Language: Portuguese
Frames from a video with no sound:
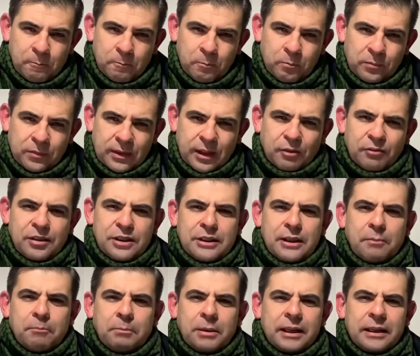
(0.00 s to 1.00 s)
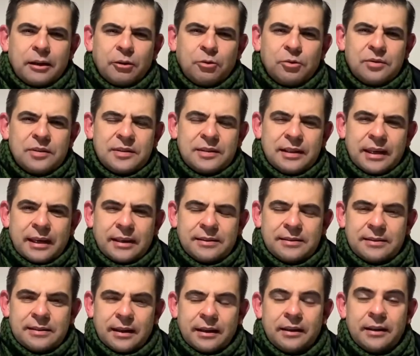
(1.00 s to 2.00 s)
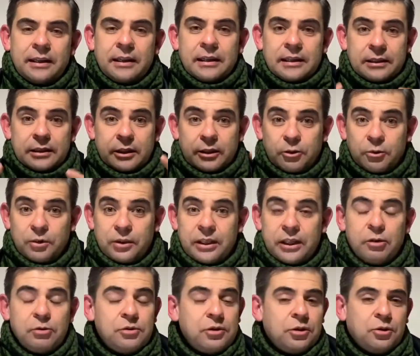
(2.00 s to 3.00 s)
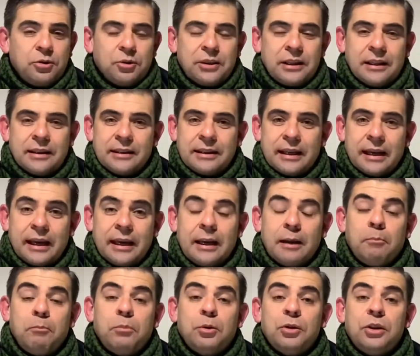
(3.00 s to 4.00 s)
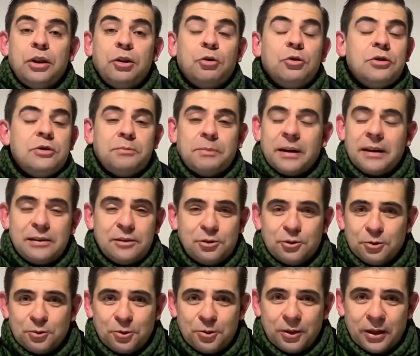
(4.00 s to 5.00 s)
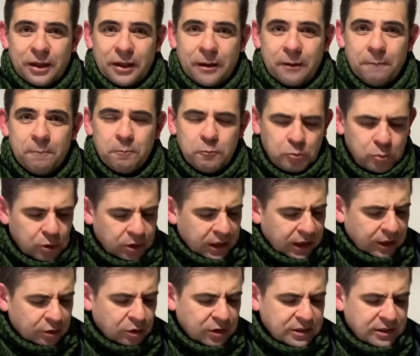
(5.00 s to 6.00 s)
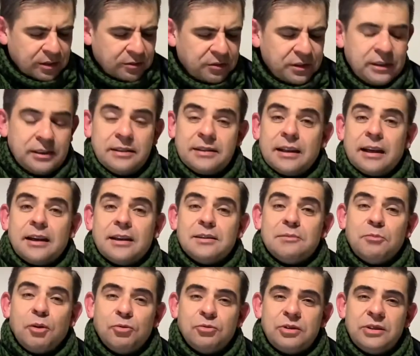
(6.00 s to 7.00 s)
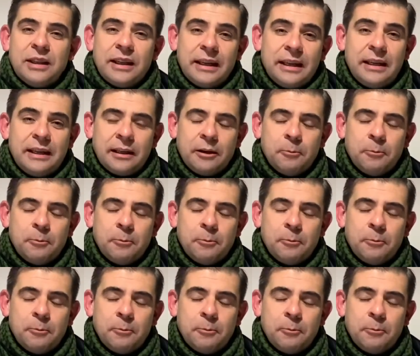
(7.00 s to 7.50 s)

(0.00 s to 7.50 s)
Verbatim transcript: Davi tinha plena consciência de que o Deus de toda a terra era poderoso para lhe socorrer, porque a nossa vida está nas mãos dele.